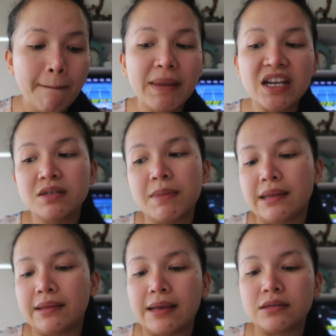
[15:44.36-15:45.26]
manis
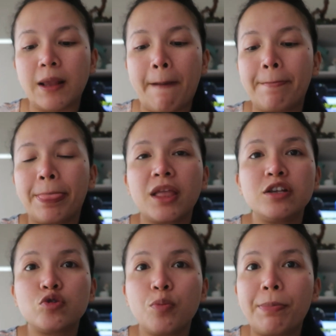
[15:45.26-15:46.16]
banget guys
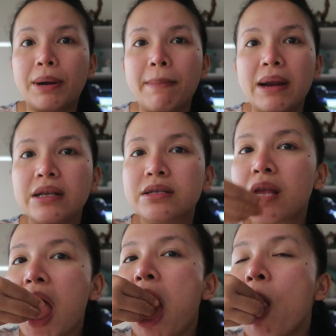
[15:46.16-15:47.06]
super
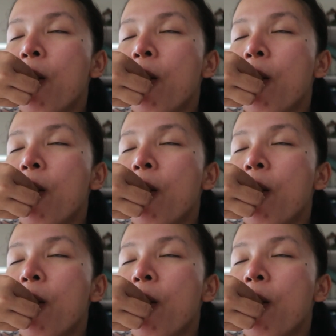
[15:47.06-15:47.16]
manis